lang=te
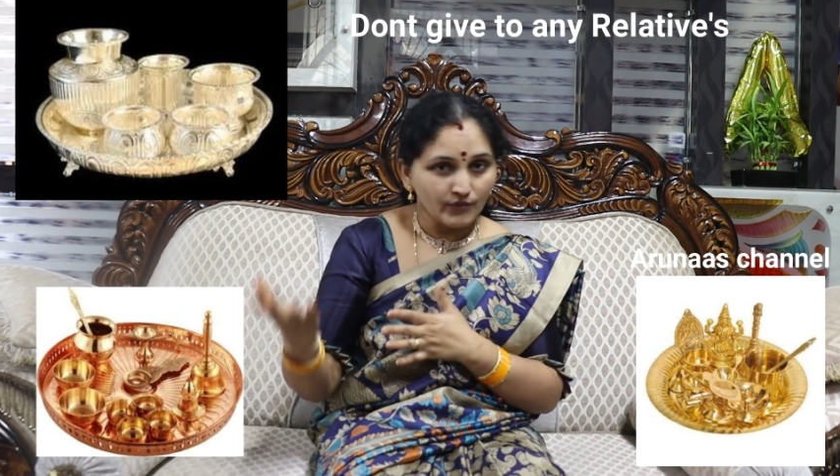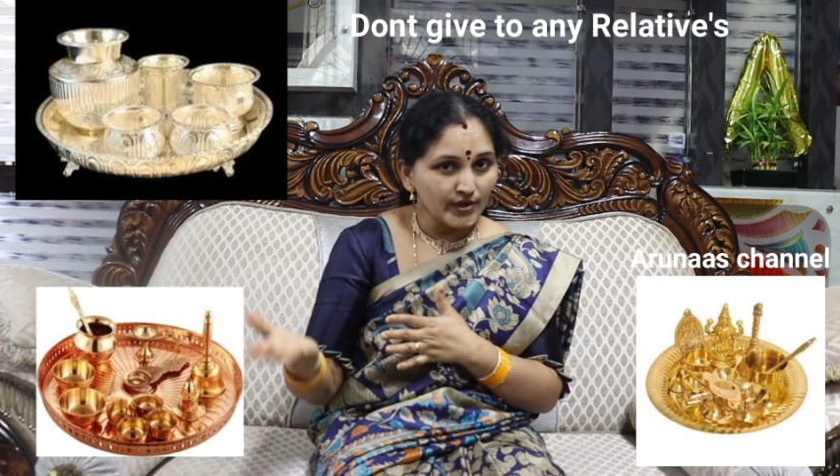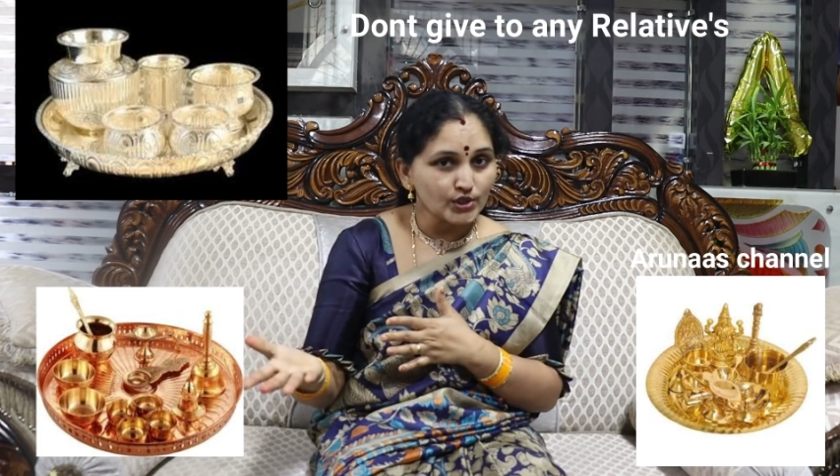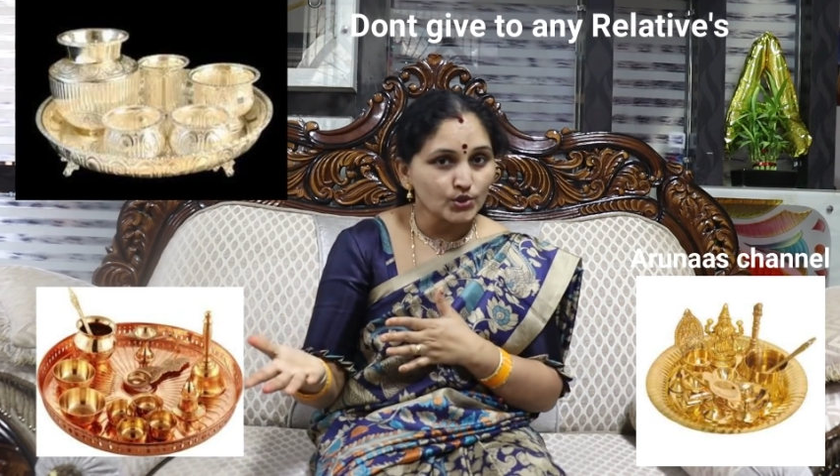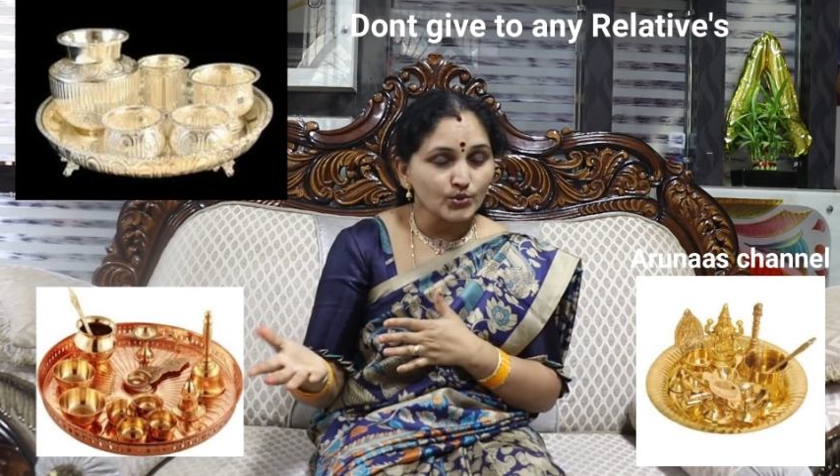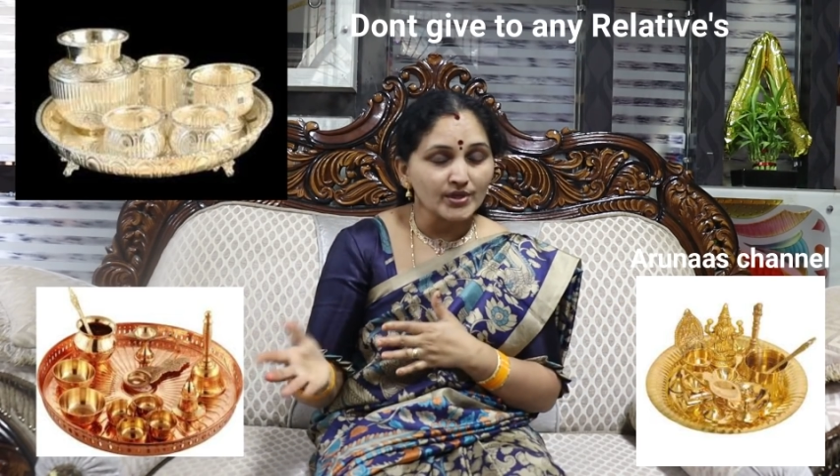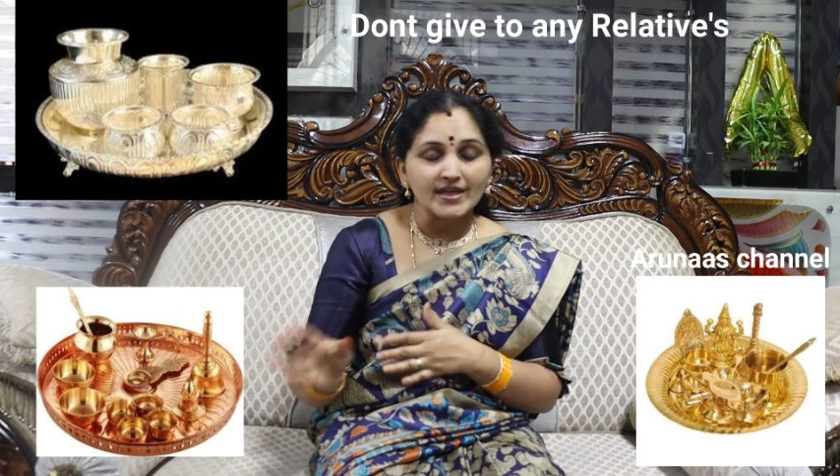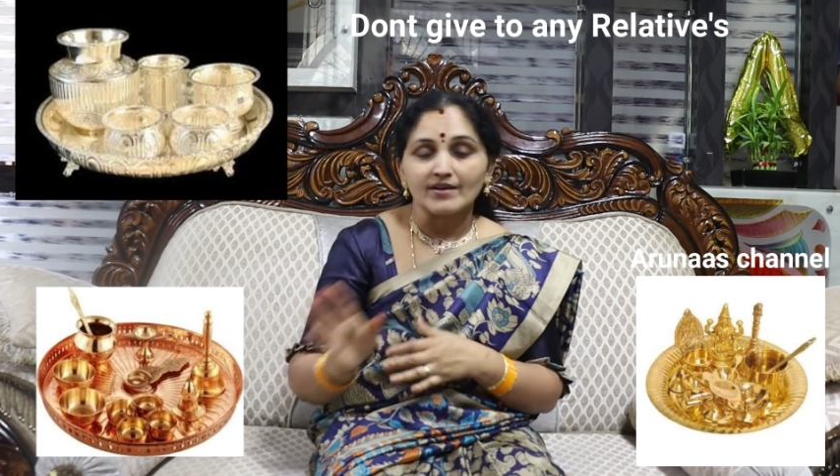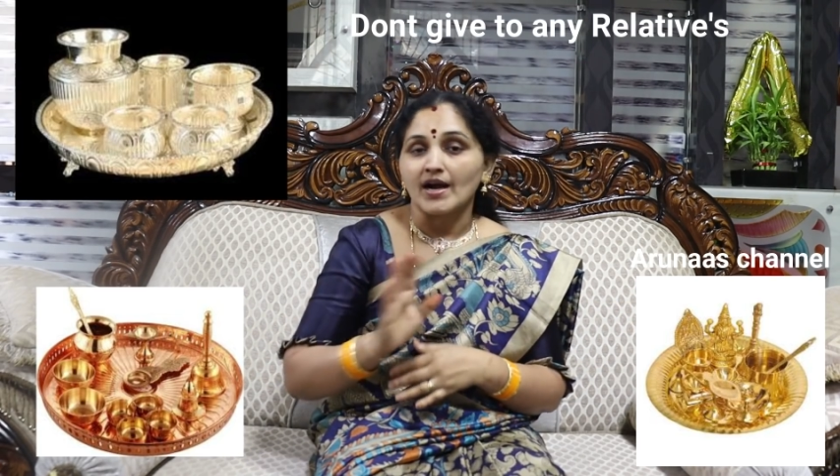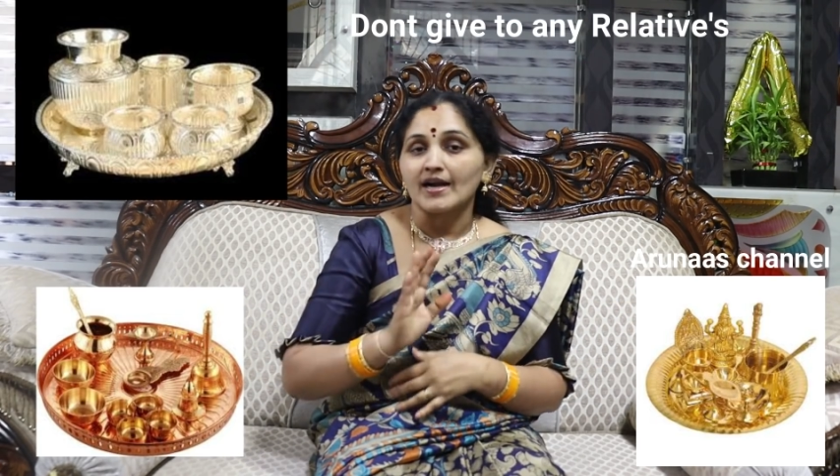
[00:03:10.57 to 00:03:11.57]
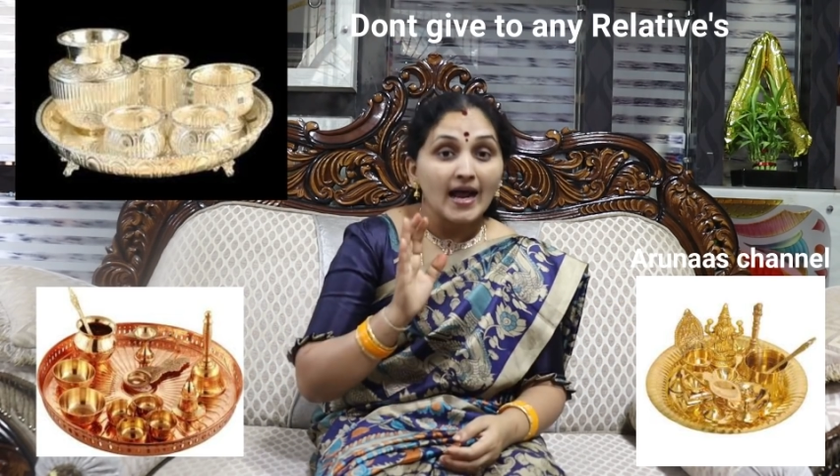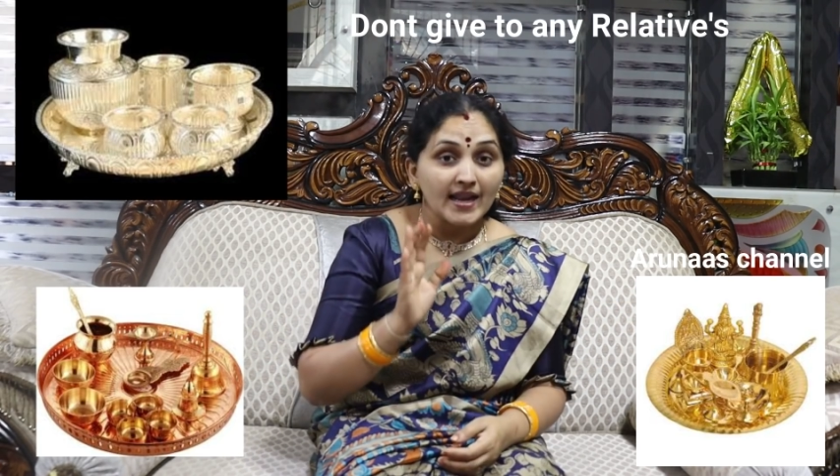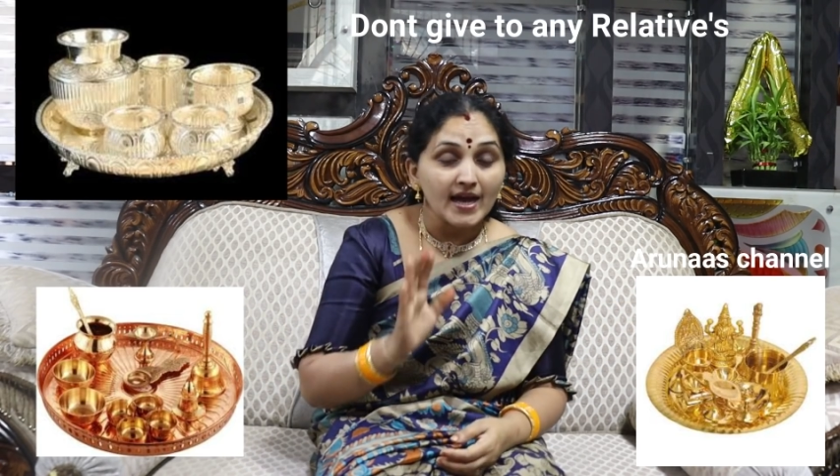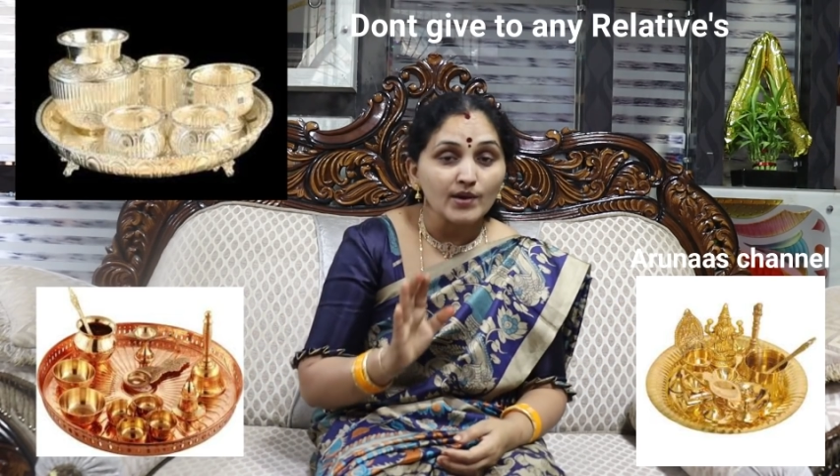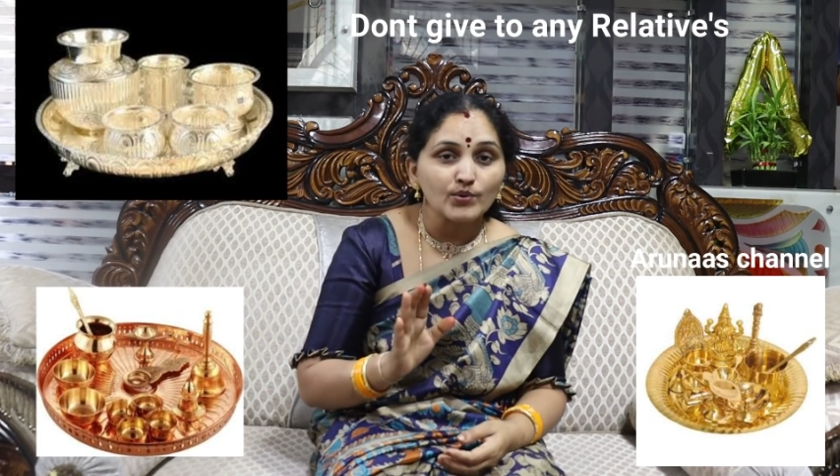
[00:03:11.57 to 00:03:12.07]
వెళ్తూ ఉంటారు
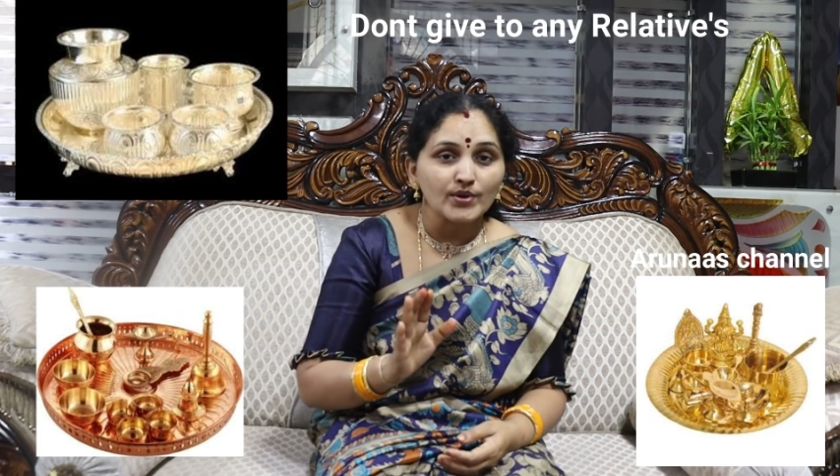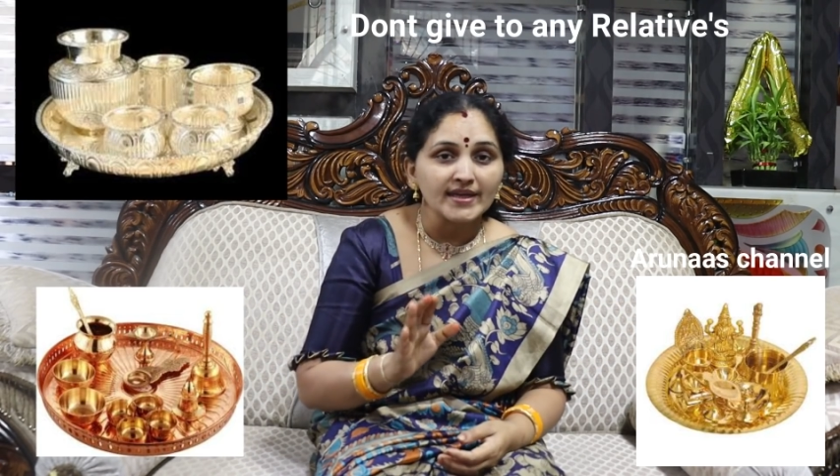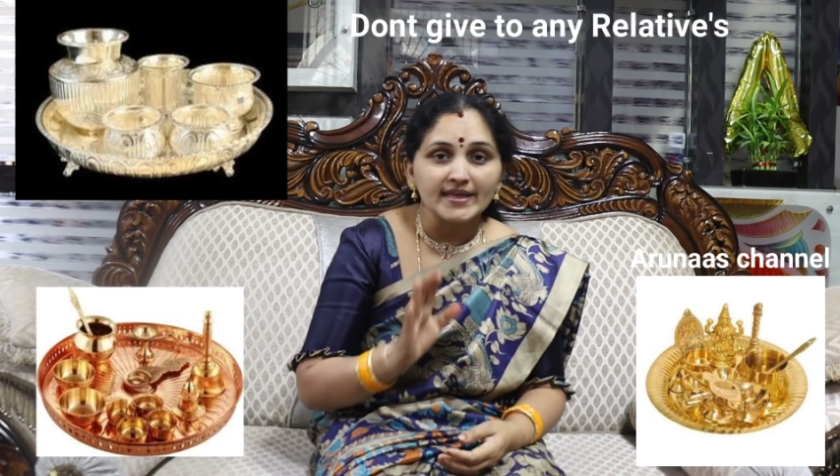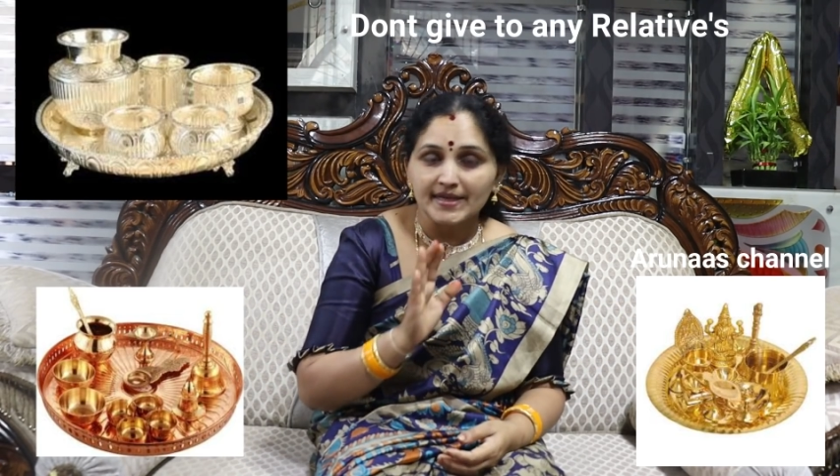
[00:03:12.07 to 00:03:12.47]
అలా కూడా